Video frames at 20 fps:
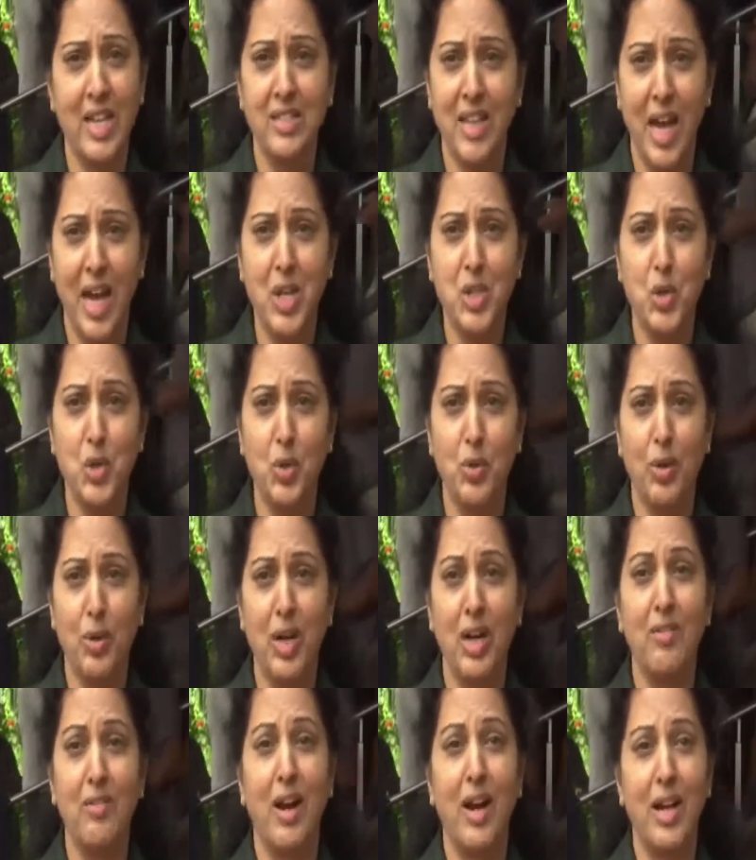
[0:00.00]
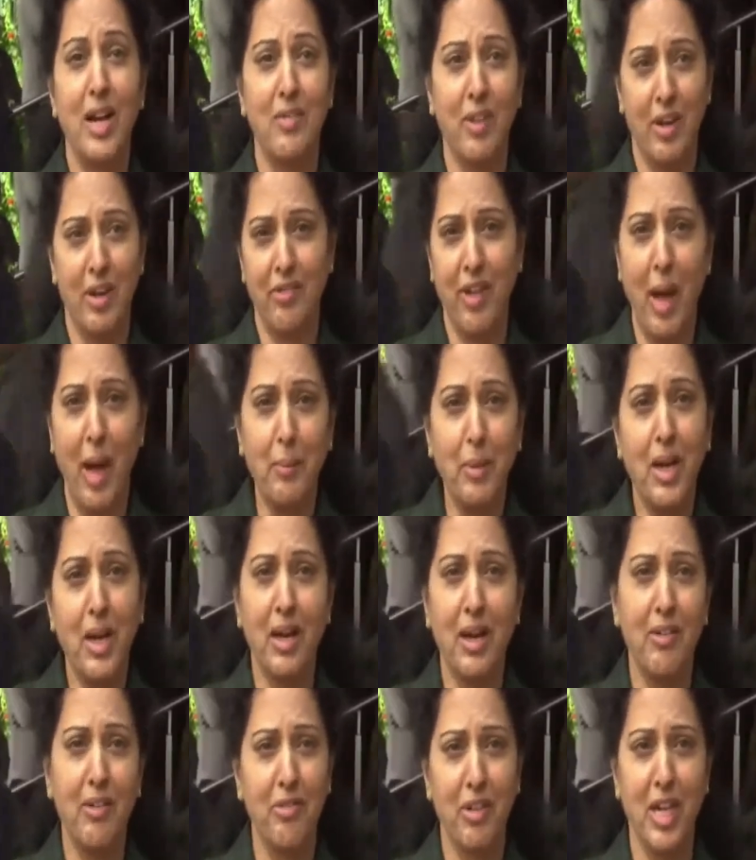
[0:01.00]
ఏ స్థాయిని చూడకుండా వాళ్ళని వాళ్ళ ఫ్యామిలీ
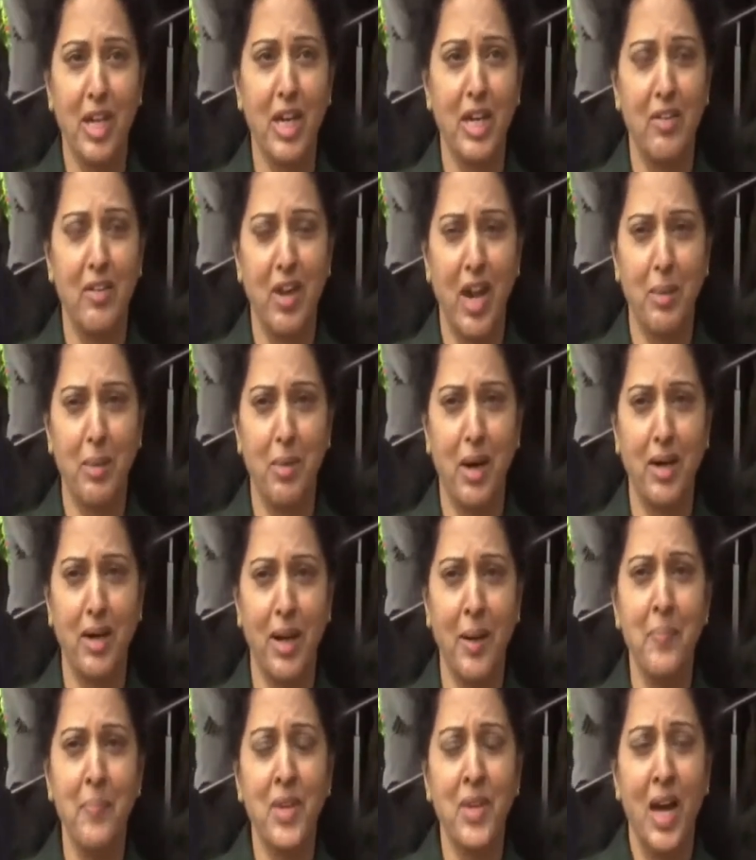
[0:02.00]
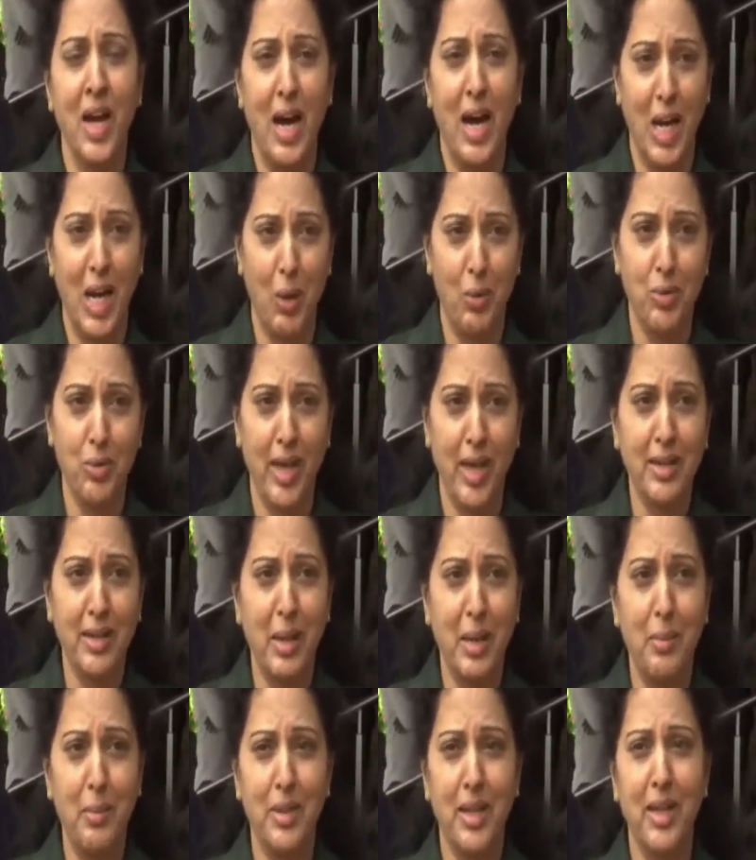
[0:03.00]
లాగా ఫీల్ అయ్యేవాళ్ళు అనమాట అలా ఉన్నారు
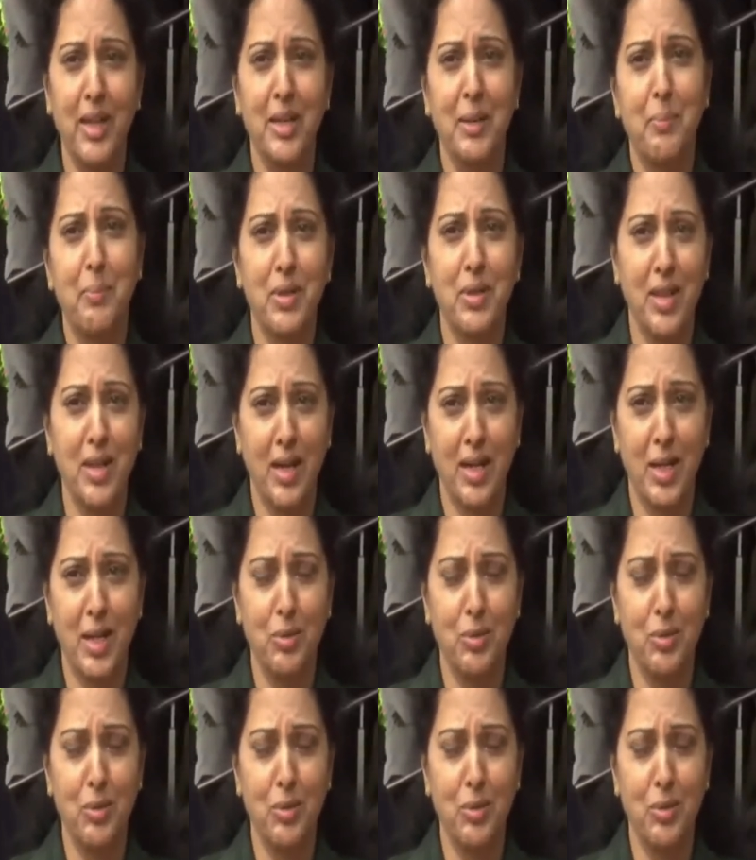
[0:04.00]
కాబట్టి నేను ఇప్పుడు దాకా